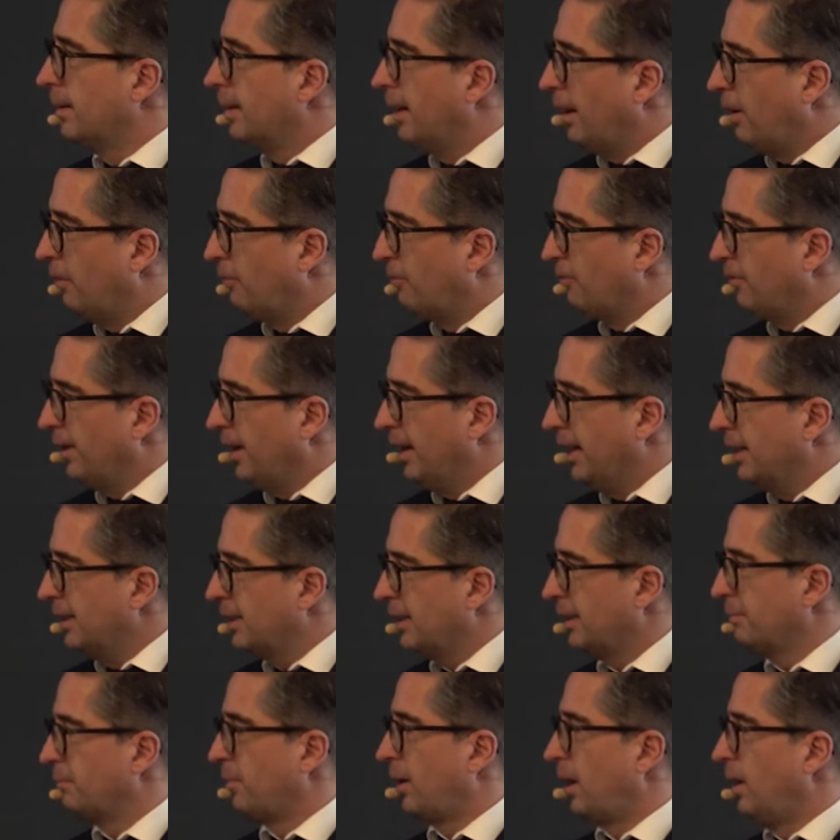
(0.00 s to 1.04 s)
auf
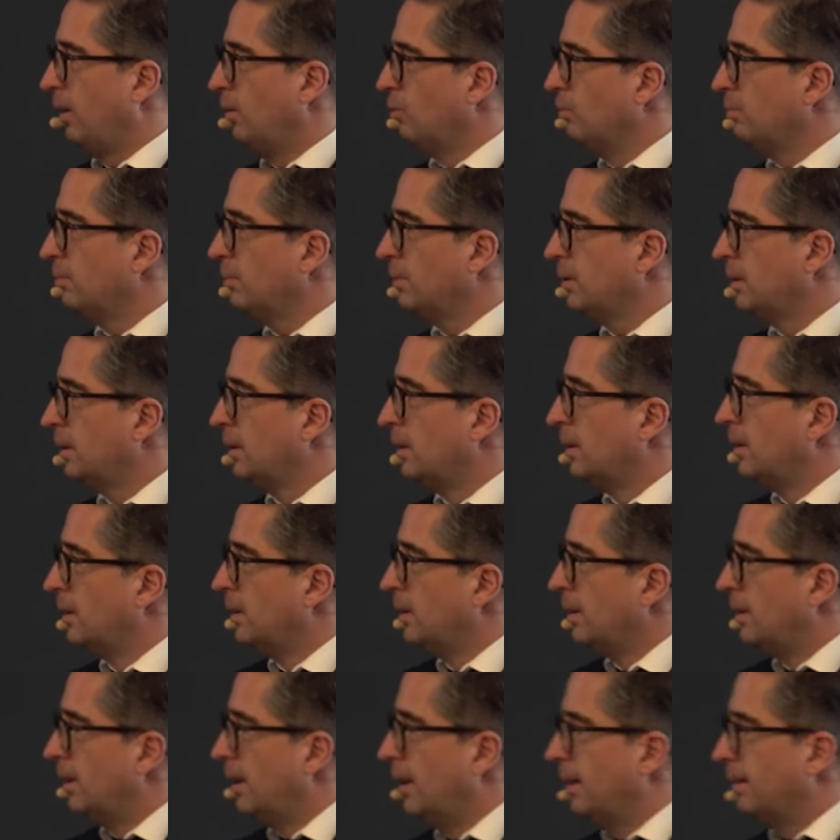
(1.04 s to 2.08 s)
engerem Raum
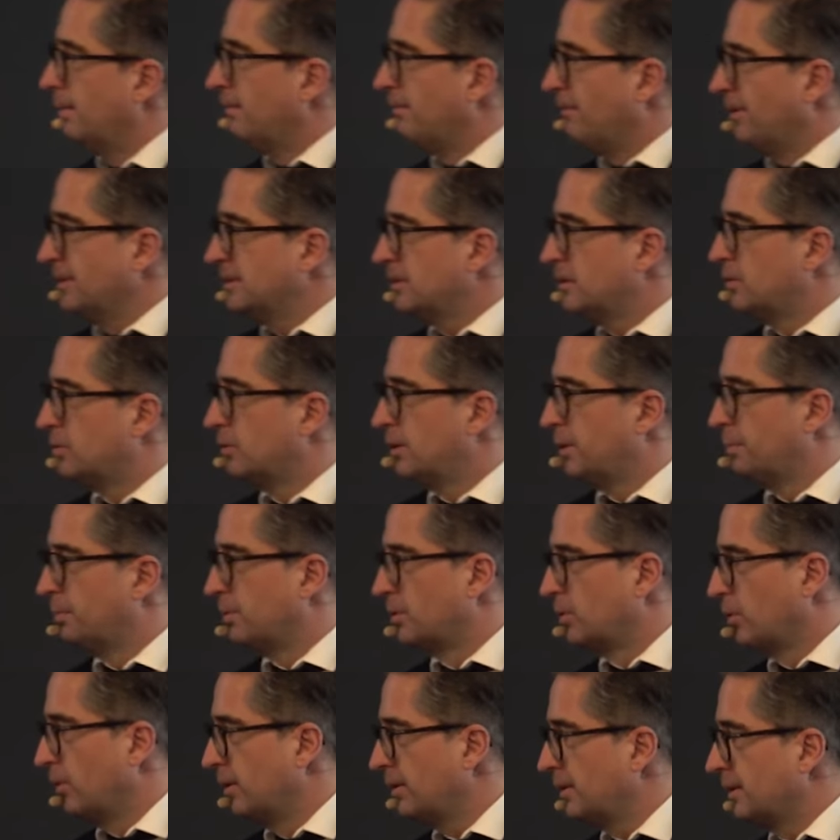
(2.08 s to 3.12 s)
was natürlich
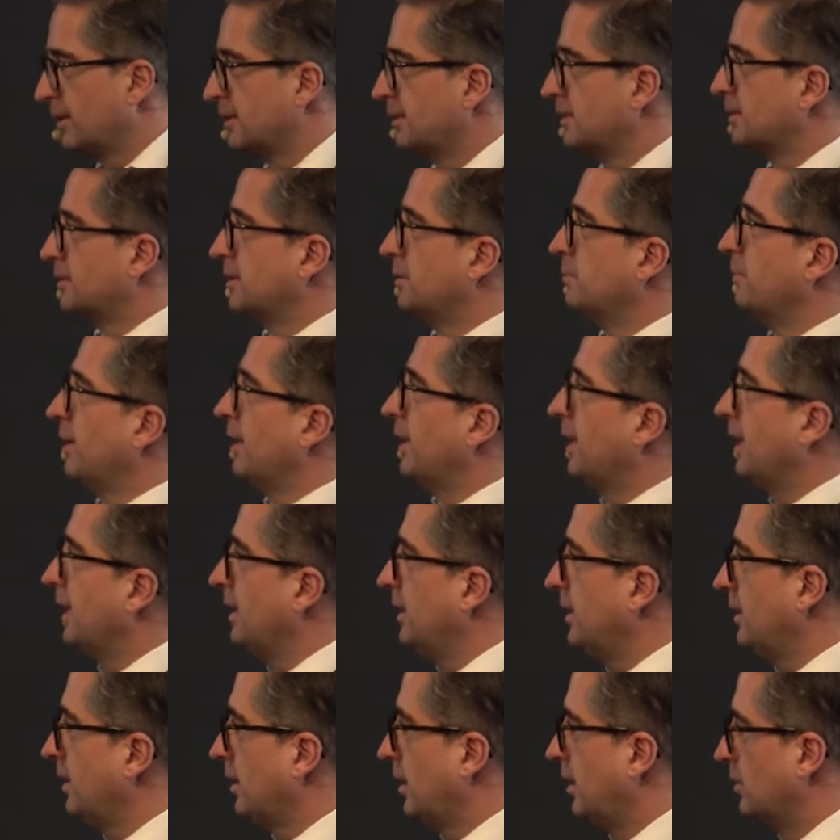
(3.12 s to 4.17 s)
bedeutet, dass es immer
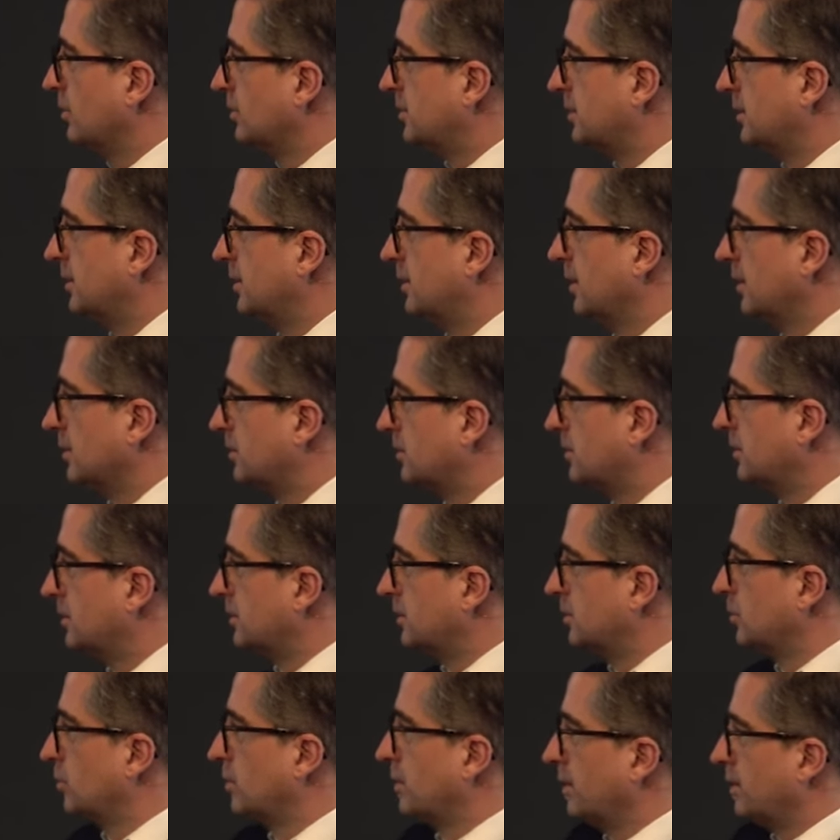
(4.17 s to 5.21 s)
ähnlicher aussieht. Also
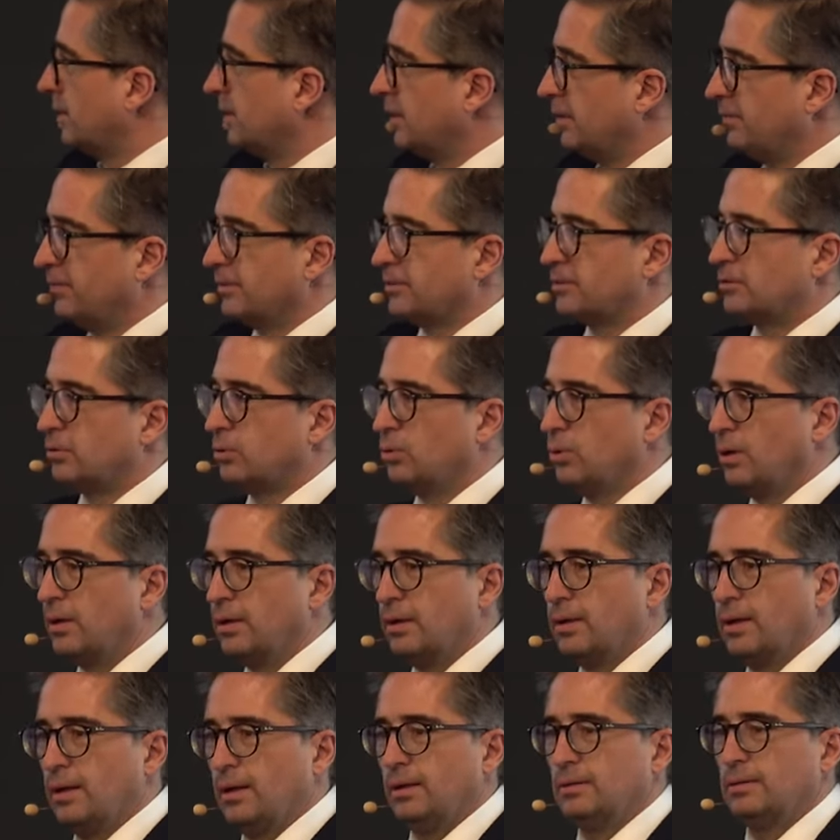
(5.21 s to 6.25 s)
diese sogenannte
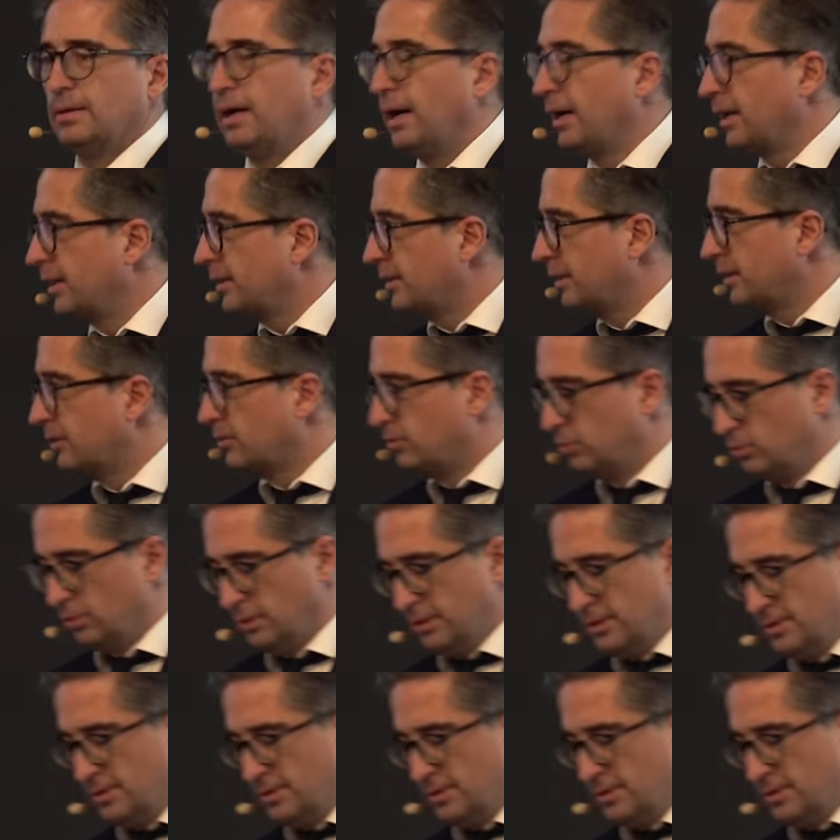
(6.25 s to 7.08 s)
Investorenarchitektur